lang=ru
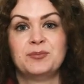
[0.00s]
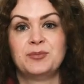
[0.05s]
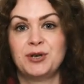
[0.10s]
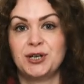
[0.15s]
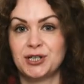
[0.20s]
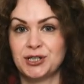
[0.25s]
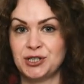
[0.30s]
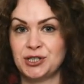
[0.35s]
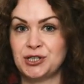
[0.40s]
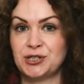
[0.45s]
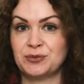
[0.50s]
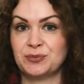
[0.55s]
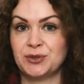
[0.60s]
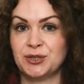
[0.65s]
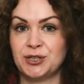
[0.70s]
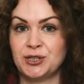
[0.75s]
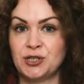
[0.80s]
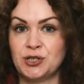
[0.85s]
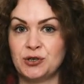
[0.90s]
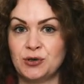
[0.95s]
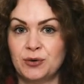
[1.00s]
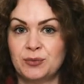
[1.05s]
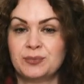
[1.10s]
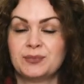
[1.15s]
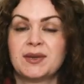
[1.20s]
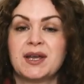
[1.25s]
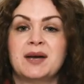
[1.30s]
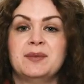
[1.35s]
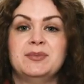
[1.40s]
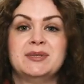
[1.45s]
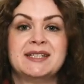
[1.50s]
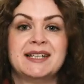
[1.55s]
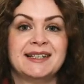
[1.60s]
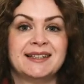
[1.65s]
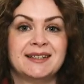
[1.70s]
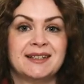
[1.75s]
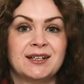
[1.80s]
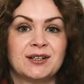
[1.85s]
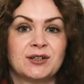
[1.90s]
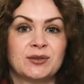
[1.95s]
Прежде чем мы начнем,
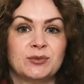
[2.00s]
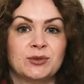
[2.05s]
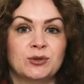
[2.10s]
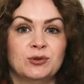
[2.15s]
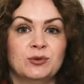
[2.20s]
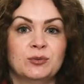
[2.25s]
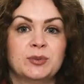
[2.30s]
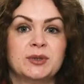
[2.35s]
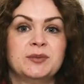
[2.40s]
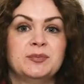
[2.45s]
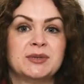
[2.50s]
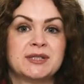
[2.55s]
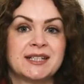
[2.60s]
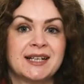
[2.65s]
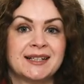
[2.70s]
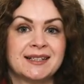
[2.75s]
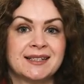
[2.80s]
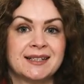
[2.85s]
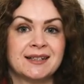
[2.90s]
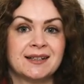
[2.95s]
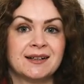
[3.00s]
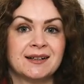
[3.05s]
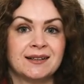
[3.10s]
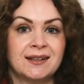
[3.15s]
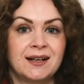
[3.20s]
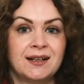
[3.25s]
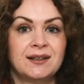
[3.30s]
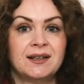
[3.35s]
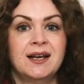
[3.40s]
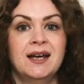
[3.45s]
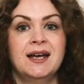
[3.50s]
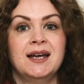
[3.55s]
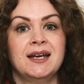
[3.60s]
обязательно рекомендую подписаться на канал